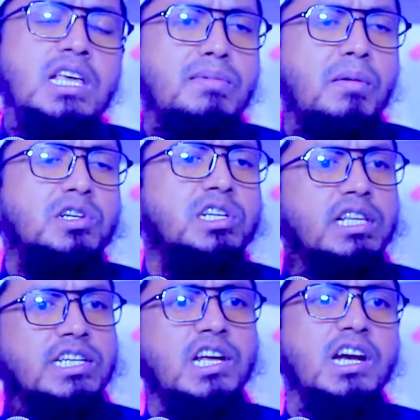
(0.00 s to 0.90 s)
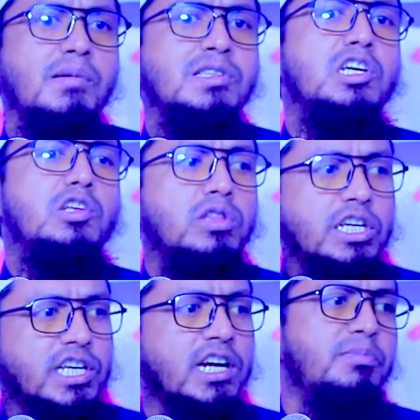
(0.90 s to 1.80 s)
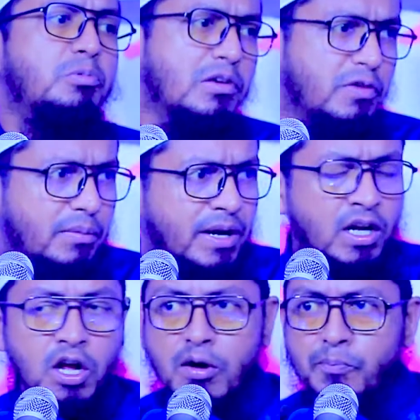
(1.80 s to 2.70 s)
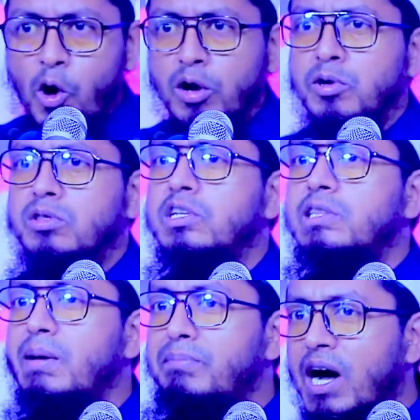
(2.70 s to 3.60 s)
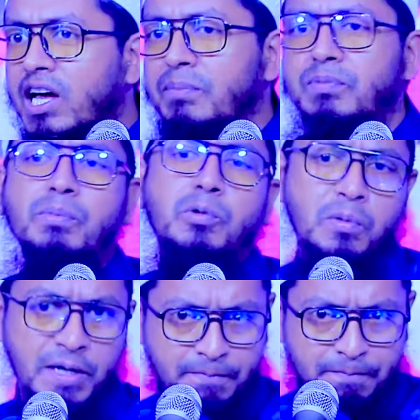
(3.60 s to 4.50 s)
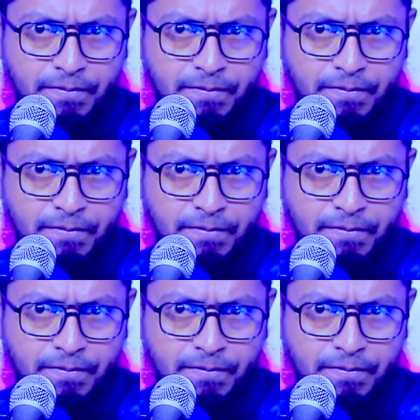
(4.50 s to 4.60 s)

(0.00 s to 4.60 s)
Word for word: ইমামের সাথে এশারের নামাজের নিয়তে এশাটা পড়ে ফেলবেন পরবর্তীতে মাগরীবটা পড়বেন